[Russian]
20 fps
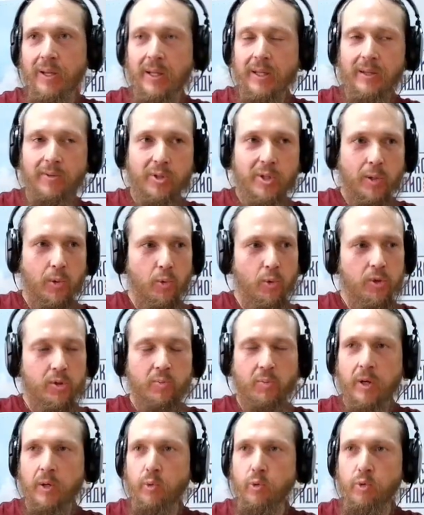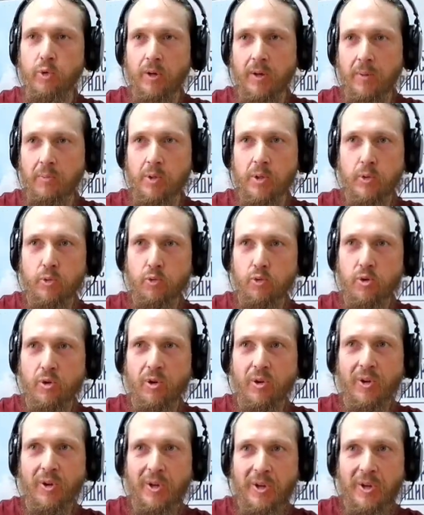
они все ходят с блокнотиком, с ручкой.